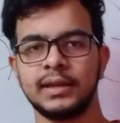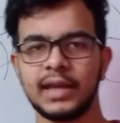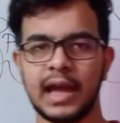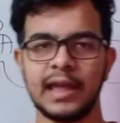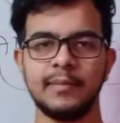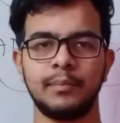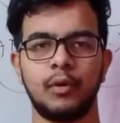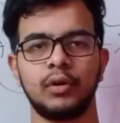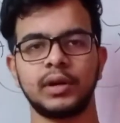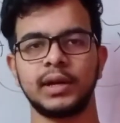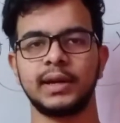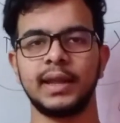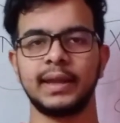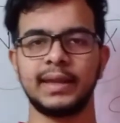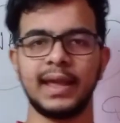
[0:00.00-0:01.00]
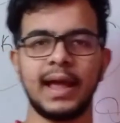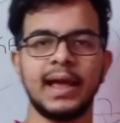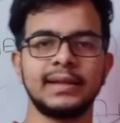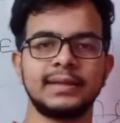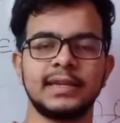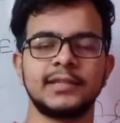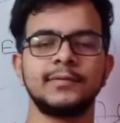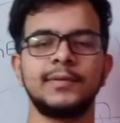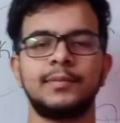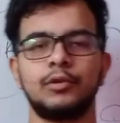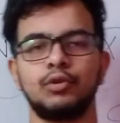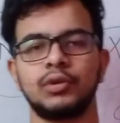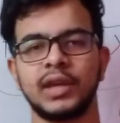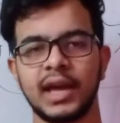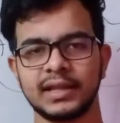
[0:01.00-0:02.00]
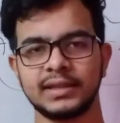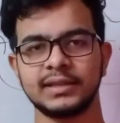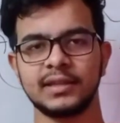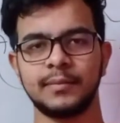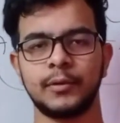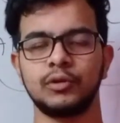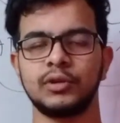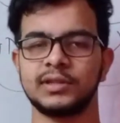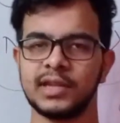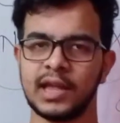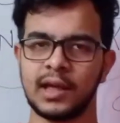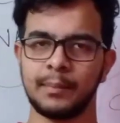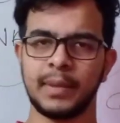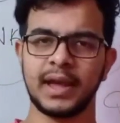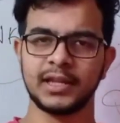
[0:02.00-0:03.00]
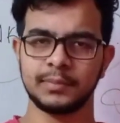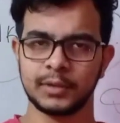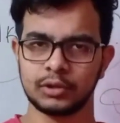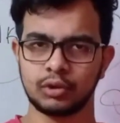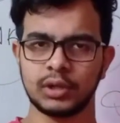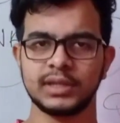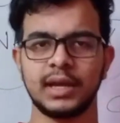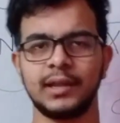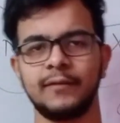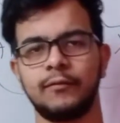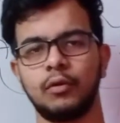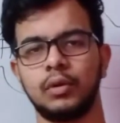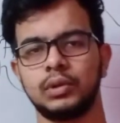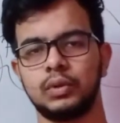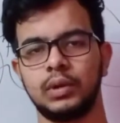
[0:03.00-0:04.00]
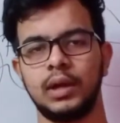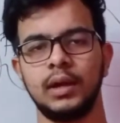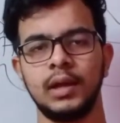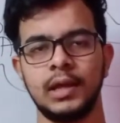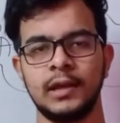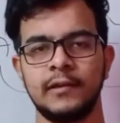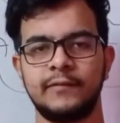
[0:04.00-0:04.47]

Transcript: क्या इंपॉर्टेंट है क्या ऐसा इसमें पढ़ो क्या चीज़ें पढ़ो जैसे यहाँ मैथ में थोड़ा ज़्यादा फोकस होगा